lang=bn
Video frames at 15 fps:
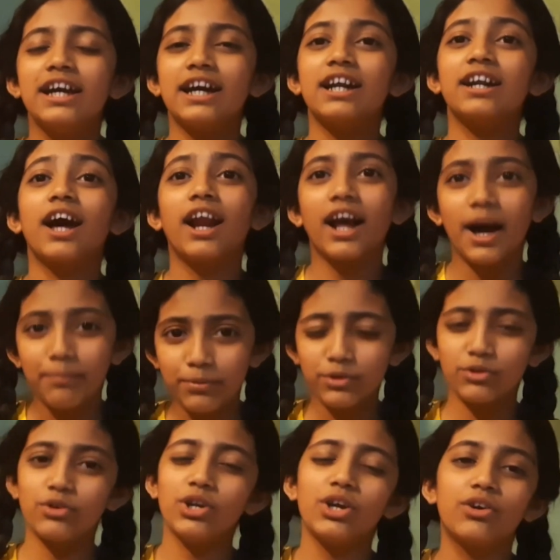এখানকার
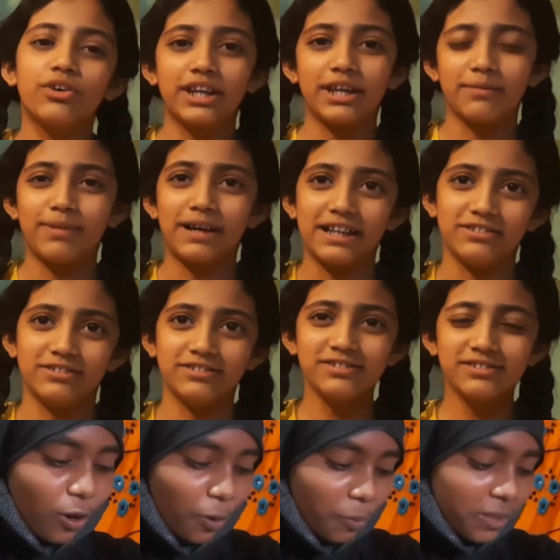কাপড়গুলো অনেক ভালো
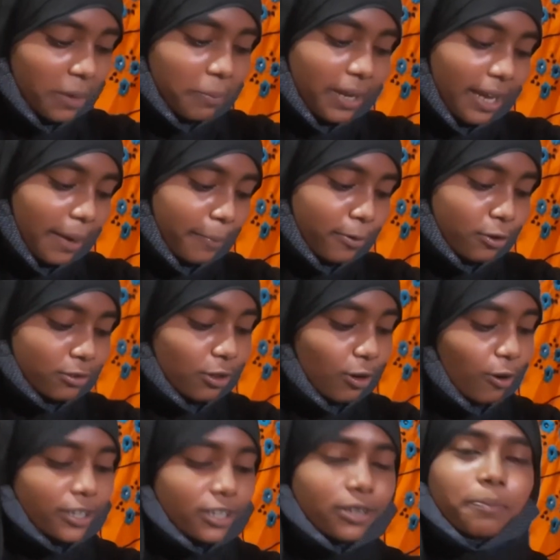কম দামে এবং
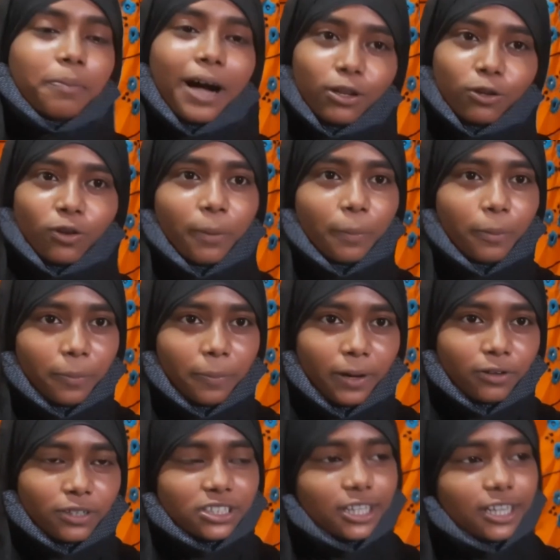অনেক ভালো কাপড়
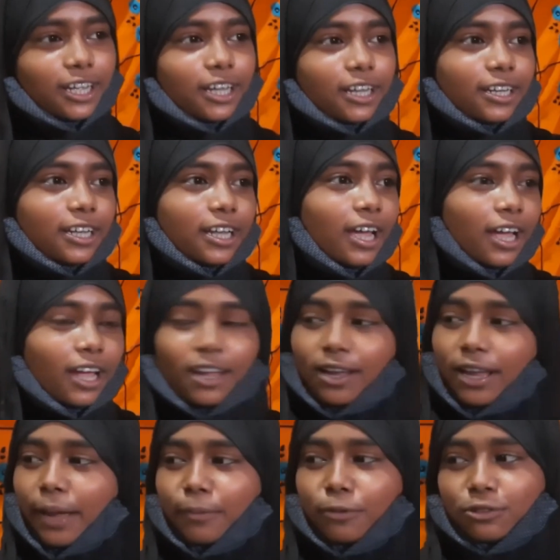পাওয়া যায় এখানে
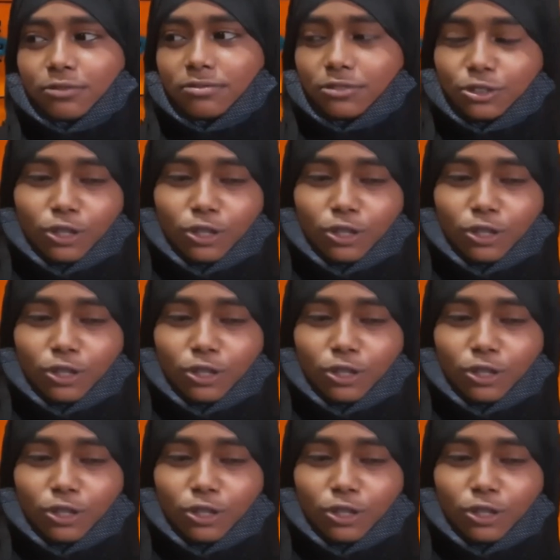এবং